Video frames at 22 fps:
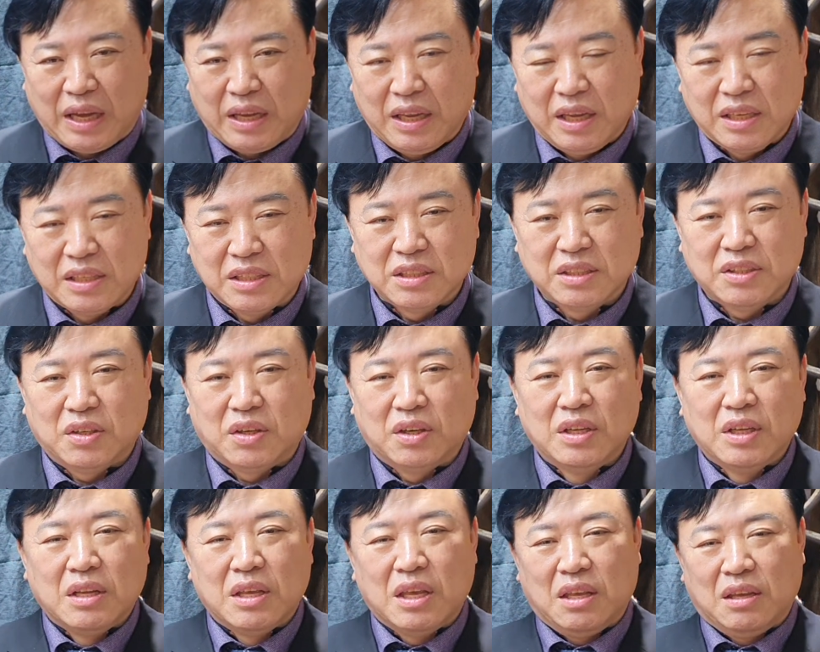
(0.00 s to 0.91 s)
예, 저도
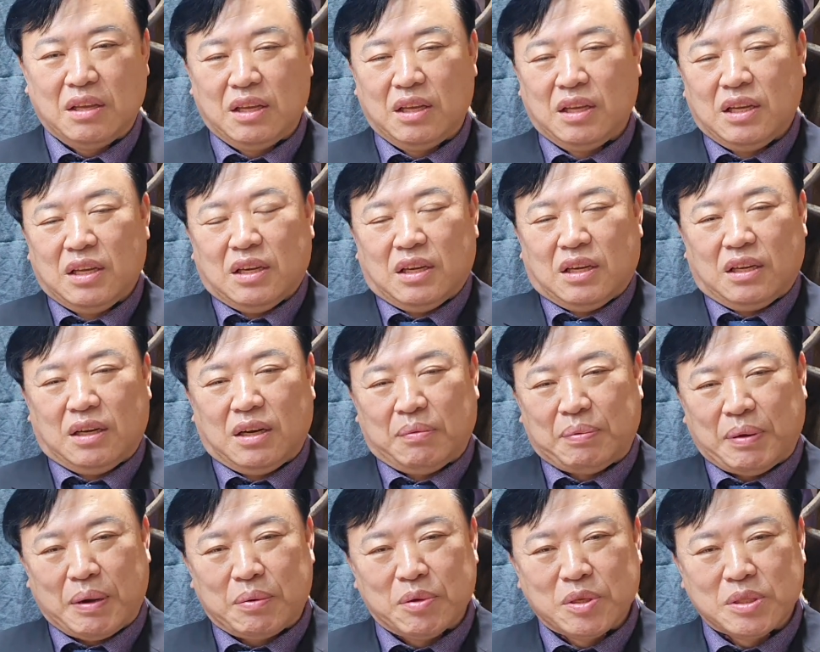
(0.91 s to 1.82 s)
이 어,
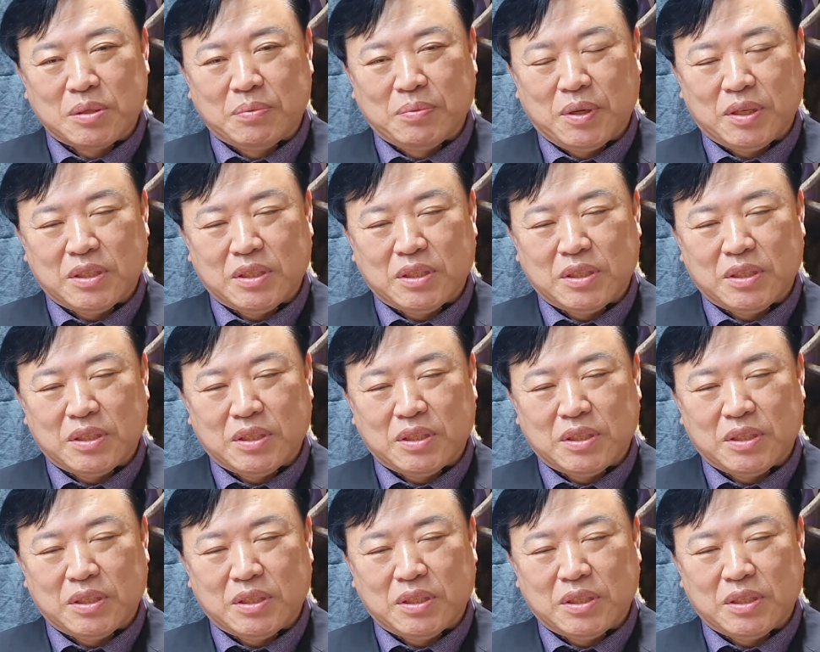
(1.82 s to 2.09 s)
팔봉선도